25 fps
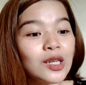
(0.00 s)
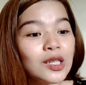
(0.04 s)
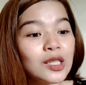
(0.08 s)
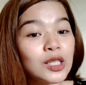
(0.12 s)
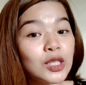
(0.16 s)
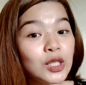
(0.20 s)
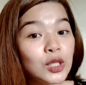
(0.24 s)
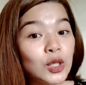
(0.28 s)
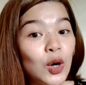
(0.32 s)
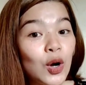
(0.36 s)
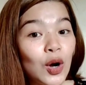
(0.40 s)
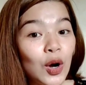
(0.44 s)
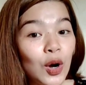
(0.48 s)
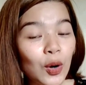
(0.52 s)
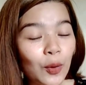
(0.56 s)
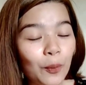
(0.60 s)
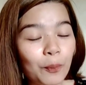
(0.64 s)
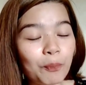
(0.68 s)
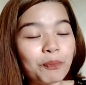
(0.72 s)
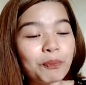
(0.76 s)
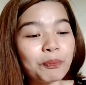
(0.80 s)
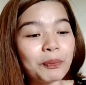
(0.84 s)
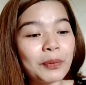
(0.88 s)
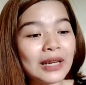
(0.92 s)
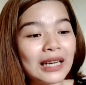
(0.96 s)
So,
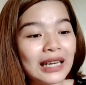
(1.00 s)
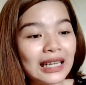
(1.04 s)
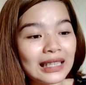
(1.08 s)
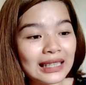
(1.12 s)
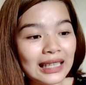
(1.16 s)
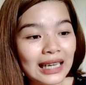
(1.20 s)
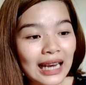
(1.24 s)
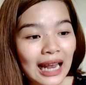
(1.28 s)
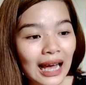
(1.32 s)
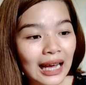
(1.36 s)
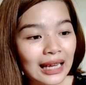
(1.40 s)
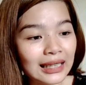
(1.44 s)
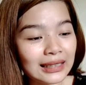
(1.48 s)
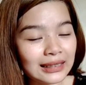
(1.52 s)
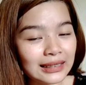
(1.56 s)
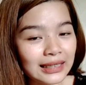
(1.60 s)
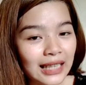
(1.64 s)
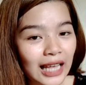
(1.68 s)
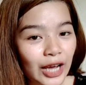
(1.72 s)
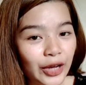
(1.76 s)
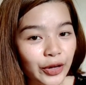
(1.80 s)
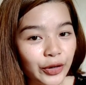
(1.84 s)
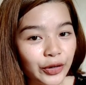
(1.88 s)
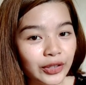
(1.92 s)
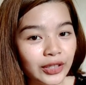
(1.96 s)
pinadalhan
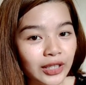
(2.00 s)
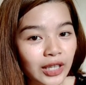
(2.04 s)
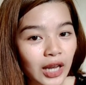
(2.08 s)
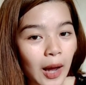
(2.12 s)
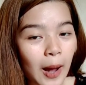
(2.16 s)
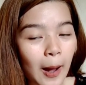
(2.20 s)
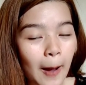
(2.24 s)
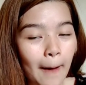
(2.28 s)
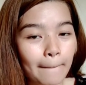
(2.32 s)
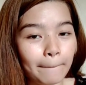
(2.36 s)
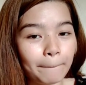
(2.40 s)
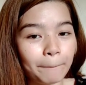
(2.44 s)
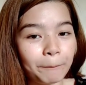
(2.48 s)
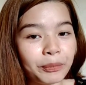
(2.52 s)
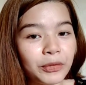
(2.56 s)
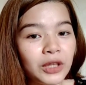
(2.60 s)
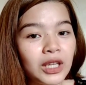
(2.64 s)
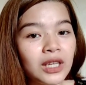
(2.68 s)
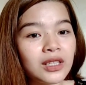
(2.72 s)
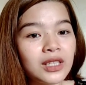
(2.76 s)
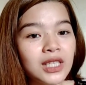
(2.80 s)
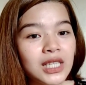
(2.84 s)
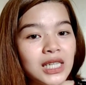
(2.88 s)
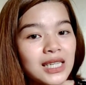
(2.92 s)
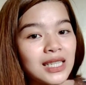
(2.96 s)
tayo ng
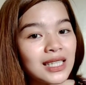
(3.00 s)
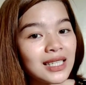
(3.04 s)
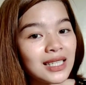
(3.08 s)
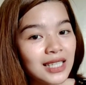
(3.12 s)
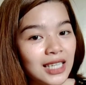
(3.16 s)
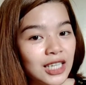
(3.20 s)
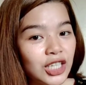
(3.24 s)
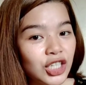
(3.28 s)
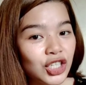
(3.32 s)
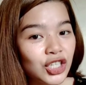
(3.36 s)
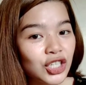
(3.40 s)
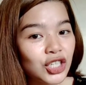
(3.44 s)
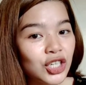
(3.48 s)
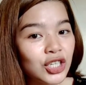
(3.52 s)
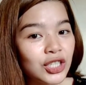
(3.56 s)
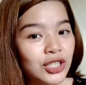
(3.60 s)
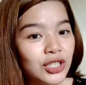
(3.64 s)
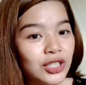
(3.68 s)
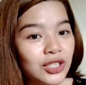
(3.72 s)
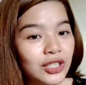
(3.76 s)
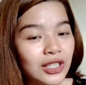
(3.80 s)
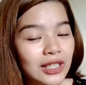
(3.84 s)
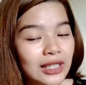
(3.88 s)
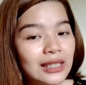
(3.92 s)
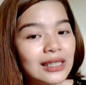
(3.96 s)

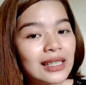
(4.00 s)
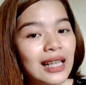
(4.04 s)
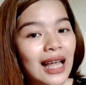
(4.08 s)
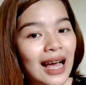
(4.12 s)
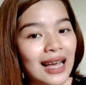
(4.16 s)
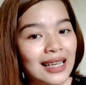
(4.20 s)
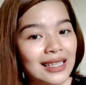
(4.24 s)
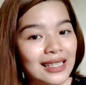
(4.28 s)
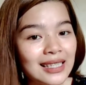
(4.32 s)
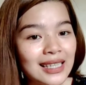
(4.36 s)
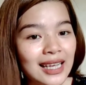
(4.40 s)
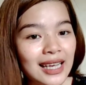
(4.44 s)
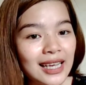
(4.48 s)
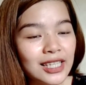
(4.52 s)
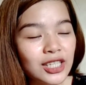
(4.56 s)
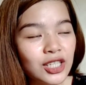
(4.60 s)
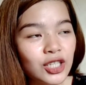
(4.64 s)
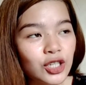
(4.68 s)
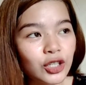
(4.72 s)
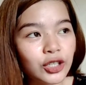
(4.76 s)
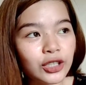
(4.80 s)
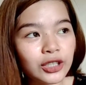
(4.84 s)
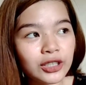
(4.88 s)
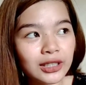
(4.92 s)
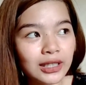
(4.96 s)
transition glasses
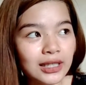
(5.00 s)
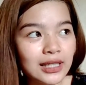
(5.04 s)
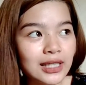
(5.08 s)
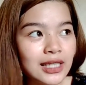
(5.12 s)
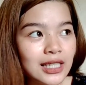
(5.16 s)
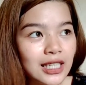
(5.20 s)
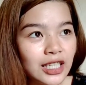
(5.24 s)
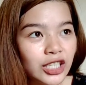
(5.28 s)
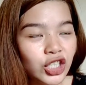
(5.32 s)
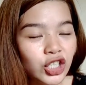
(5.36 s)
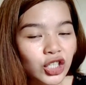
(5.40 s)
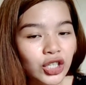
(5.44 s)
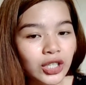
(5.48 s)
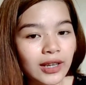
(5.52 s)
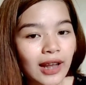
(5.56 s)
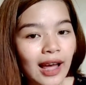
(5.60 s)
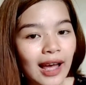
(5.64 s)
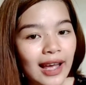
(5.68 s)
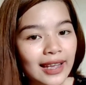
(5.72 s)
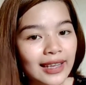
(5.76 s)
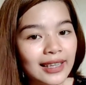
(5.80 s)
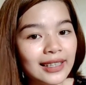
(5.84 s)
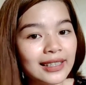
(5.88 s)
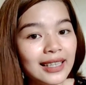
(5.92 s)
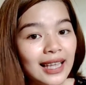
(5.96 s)
or transition
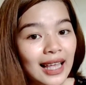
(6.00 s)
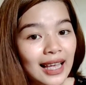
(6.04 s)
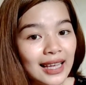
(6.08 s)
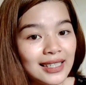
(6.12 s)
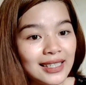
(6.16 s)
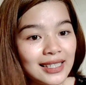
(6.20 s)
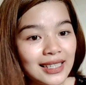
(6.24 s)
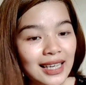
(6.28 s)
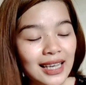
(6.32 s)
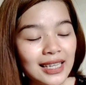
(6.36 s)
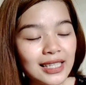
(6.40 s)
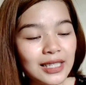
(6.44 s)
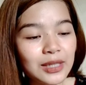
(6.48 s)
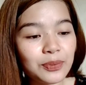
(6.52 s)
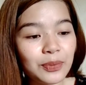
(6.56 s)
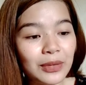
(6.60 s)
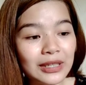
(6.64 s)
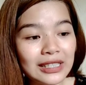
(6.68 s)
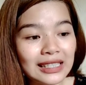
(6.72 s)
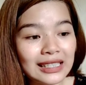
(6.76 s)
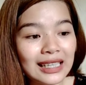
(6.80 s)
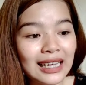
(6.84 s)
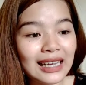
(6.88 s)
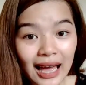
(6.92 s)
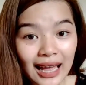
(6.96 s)
eyeglasses.
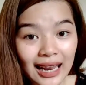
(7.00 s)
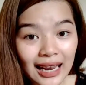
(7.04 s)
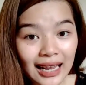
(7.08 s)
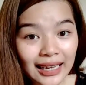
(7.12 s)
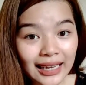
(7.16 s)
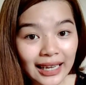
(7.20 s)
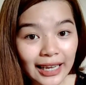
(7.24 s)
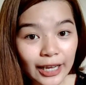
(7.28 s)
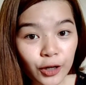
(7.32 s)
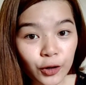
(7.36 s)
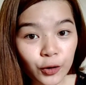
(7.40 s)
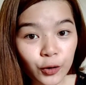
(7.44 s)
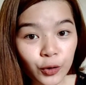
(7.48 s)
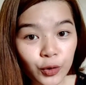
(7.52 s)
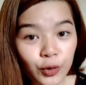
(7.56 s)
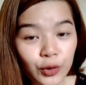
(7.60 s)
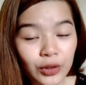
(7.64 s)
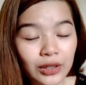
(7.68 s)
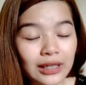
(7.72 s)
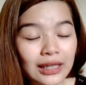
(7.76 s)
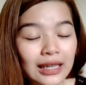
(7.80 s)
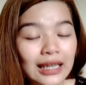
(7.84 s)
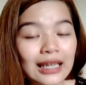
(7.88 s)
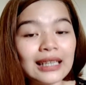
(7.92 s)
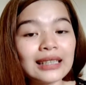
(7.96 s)
Basta ilalagay ko
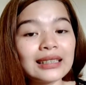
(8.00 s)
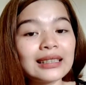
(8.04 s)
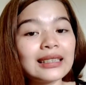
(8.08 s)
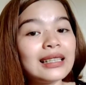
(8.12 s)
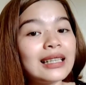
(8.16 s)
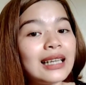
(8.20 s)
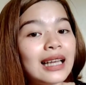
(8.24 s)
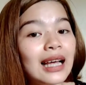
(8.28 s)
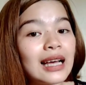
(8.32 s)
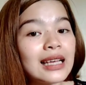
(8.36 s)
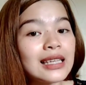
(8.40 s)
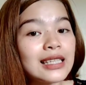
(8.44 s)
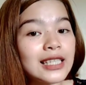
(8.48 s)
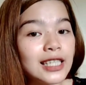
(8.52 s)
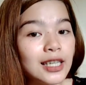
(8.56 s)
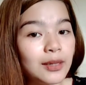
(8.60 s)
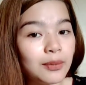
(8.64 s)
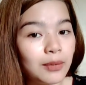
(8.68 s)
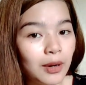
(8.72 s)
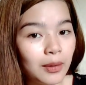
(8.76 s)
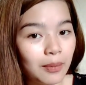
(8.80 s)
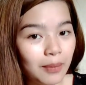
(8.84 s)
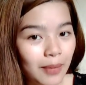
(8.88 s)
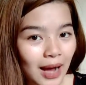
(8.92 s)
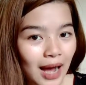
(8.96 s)
yung link nila sa
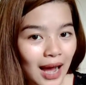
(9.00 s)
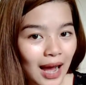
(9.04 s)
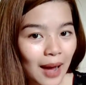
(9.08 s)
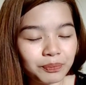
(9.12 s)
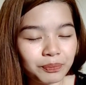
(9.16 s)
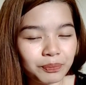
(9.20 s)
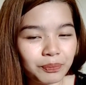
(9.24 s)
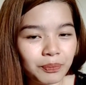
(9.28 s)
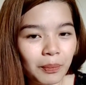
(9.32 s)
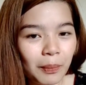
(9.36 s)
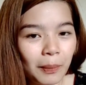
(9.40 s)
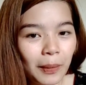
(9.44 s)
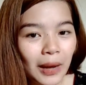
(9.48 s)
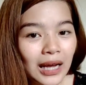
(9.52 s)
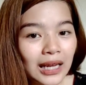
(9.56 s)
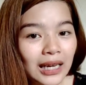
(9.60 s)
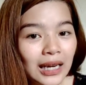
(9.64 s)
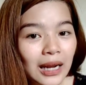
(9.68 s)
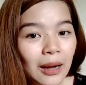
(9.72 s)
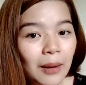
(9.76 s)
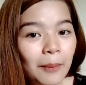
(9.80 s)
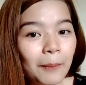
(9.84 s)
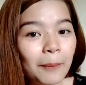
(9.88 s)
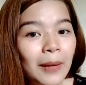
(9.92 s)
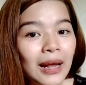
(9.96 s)
baba
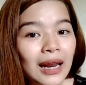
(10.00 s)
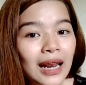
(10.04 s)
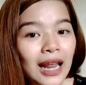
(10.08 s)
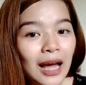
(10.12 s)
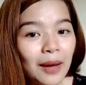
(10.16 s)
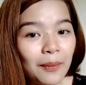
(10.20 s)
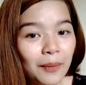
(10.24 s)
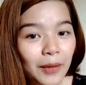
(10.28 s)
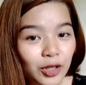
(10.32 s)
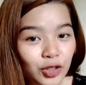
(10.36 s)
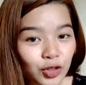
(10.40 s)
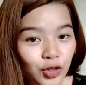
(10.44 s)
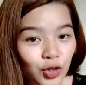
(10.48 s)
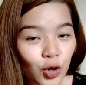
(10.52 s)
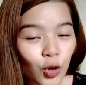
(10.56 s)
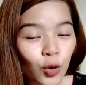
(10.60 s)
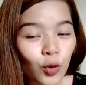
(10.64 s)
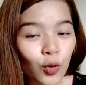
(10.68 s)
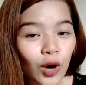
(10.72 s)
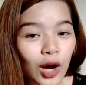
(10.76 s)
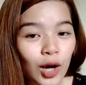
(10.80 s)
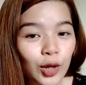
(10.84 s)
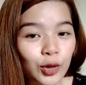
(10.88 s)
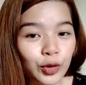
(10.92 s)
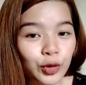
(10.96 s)
para malaman nyo
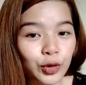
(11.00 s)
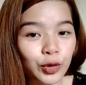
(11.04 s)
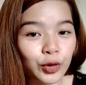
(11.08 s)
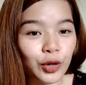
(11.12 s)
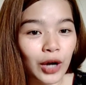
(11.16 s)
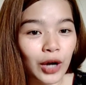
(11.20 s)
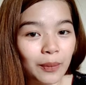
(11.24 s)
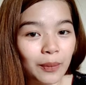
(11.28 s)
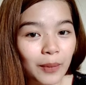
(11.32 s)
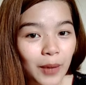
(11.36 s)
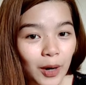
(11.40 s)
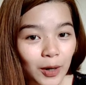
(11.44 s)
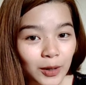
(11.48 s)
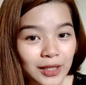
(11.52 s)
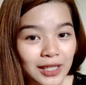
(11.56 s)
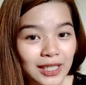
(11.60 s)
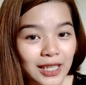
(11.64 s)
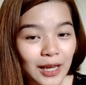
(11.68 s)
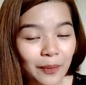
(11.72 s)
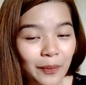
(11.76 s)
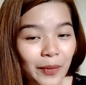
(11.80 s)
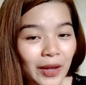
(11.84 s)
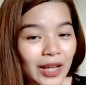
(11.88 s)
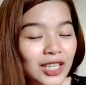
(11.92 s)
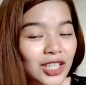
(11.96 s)
kung ano about
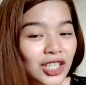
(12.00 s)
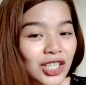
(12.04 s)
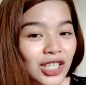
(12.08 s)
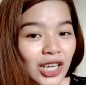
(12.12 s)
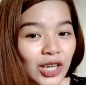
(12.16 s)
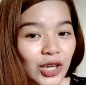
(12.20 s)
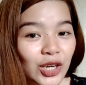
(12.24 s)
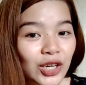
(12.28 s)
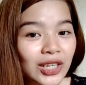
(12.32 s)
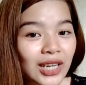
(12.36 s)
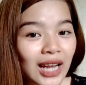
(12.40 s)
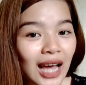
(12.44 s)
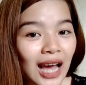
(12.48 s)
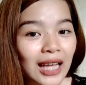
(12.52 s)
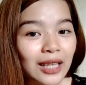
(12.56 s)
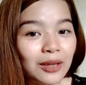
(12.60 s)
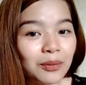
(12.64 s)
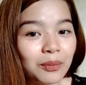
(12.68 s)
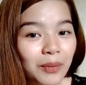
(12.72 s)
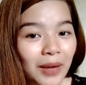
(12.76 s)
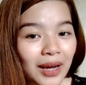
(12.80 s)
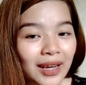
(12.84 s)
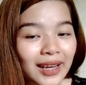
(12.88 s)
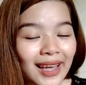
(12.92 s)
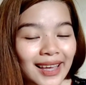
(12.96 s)
sa page na yun
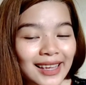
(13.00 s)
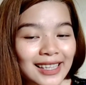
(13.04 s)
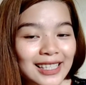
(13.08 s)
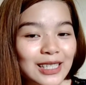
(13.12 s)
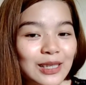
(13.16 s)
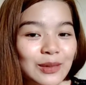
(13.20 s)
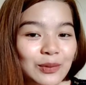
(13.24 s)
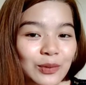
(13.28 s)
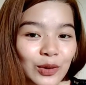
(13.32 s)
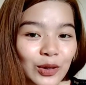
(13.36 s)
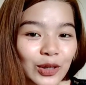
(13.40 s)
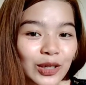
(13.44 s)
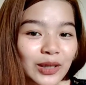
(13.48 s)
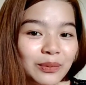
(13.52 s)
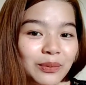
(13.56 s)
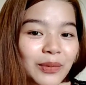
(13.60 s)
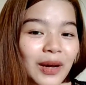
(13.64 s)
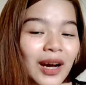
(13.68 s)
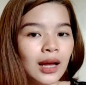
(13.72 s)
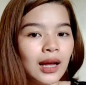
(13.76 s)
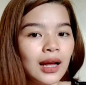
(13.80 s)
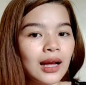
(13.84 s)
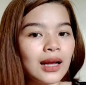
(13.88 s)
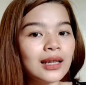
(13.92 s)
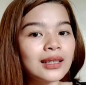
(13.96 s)
at mag-explore
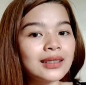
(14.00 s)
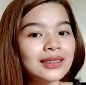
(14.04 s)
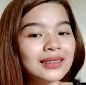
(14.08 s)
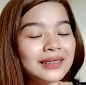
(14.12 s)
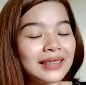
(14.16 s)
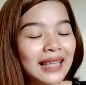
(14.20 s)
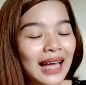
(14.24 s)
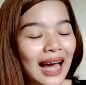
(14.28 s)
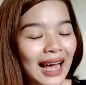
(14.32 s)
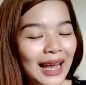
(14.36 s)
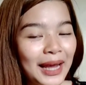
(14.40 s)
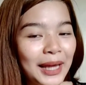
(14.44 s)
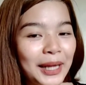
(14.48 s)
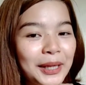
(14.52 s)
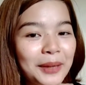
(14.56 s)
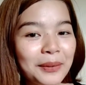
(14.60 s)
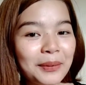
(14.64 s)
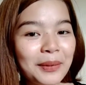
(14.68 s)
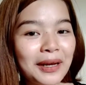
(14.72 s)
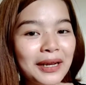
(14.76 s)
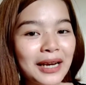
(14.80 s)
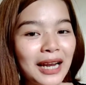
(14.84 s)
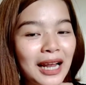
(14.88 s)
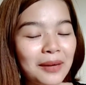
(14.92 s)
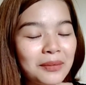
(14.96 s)
pa kayo.
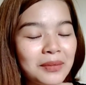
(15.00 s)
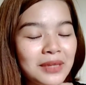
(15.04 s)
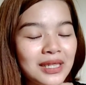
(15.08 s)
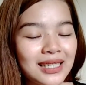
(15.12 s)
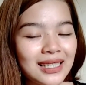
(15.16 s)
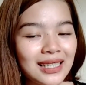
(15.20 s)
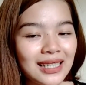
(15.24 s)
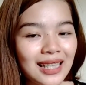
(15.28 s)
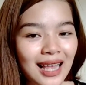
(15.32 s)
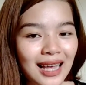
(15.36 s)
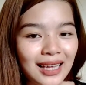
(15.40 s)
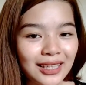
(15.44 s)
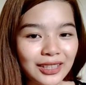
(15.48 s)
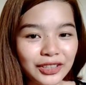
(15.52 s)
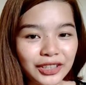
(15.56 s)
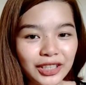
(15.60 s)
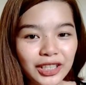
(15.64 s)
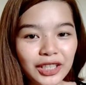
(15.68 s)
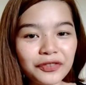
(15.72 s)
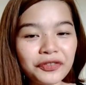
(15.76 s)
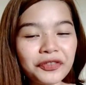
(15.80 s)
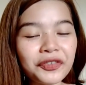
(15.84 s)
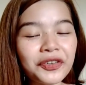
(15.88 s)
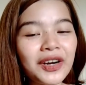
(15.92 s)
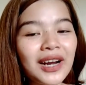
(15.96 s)
Dahil marami silang
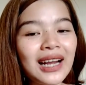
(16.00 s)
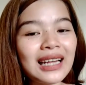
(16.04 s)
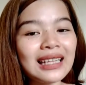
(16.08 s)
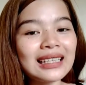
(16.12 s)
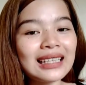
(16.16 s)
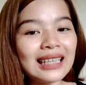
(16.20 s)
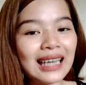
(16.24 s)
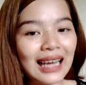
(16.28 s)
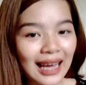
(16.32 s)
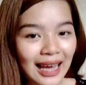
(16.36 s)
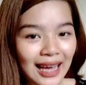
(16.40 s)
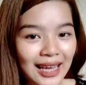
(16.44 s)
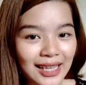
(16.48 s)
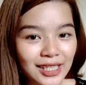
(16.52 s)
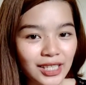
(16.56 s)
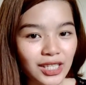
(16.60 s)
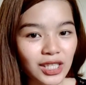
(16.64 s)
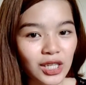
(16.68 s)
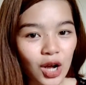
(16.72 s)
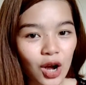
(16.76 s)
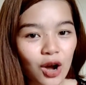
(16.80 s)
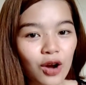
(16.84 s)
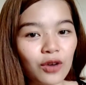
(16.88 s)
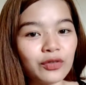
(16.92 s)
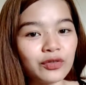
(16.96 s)
different
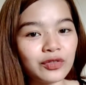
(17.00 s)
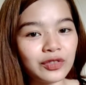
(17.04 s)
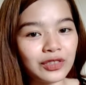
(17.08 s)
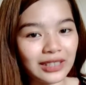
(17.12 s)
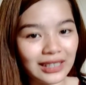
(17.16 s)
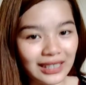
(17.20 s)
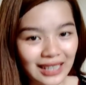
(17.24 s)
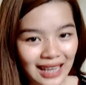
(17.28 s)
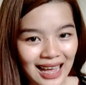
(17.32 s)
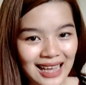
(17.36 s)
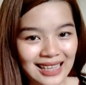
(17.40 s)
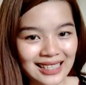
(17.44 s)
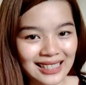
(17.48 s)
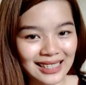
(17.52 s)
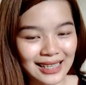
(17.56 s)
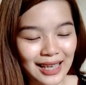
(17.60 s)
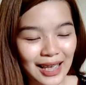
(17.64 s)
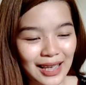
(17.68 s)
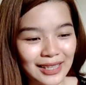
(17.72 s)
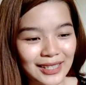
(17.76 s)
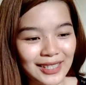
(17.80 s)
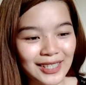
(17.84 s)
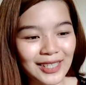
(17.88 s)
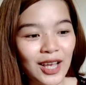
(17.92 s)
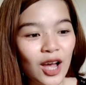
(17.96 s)
kinds of
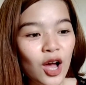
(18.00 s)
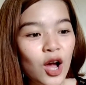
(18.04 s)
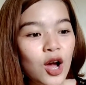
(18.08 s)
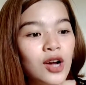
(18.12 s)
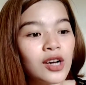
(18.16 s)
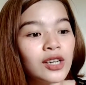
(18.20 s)
glasses.